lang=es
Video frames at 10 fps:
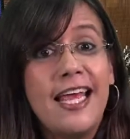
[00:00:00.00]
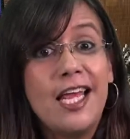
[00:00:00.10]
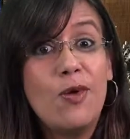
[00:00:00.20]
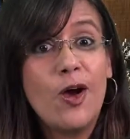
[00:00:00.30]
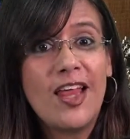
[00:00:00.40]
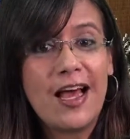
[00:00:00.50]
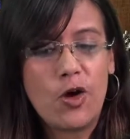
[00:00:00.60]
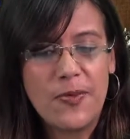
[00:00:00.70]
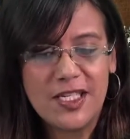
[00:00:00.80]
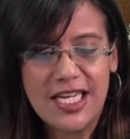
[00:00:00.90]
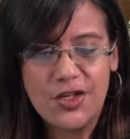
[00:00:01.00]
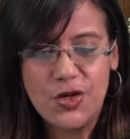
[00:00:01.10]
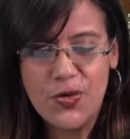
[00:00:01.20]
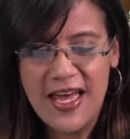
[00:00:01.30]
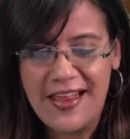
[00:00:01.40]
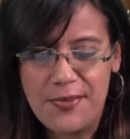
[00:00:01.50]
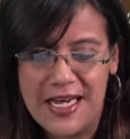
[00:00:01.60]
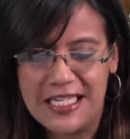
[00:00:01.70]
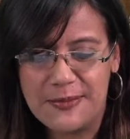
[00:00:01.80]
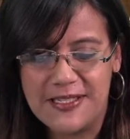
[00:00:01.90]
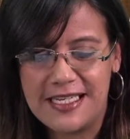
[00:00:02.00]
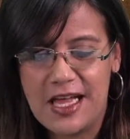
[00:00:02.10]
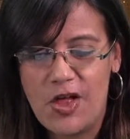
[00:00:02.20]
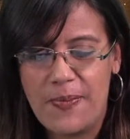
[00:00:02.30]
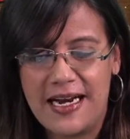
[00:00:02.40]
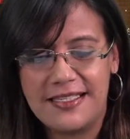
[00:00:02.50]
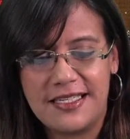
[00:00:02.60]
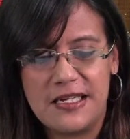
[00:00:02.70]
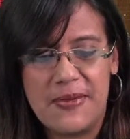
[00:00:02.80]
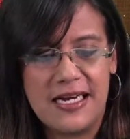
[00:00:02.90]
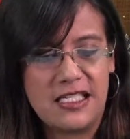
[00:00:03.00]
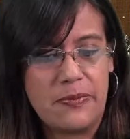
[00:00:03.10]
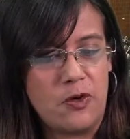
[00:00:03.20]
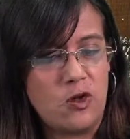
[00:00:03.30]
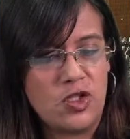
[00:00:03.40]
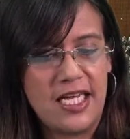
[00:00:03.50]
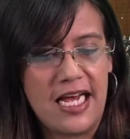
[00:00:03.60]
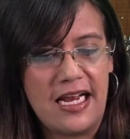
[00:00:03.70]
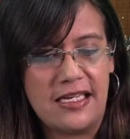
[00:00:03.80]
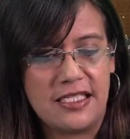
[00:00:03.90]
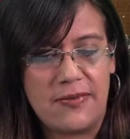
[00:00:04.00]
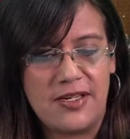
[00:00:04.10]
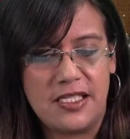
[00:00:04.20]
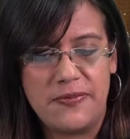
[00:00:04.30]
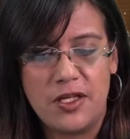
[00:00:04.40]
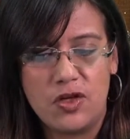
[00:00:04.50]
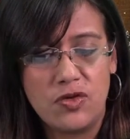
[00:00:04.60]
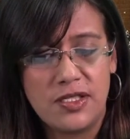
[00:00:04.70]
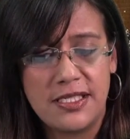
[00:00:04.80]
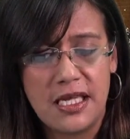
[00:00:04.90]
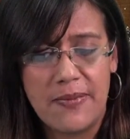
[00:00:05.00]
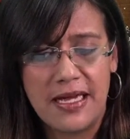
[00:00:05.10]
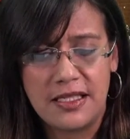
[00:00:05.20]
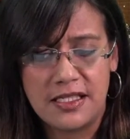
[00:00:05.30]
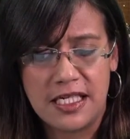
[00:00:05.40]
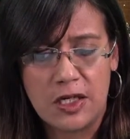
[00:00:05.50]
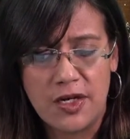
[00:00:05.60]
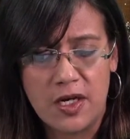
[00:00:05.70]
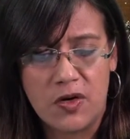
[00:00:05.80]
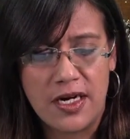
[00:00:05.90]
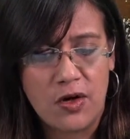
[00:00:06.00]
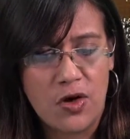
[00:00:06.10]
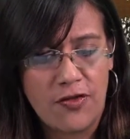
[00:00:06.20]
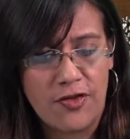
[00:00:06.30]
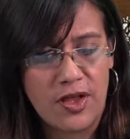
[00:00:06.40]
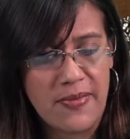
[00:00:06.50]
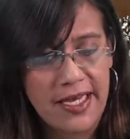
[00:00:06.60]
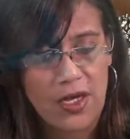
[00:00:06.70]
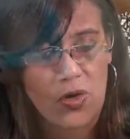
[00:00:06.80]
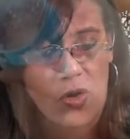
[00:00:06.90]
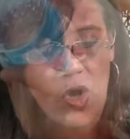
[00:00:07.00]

Y luego de la copiosa lluvia del viernes pasado, para esta semana se pronostica el establecimiento de un sistema anticiclónico en el Golfo de México,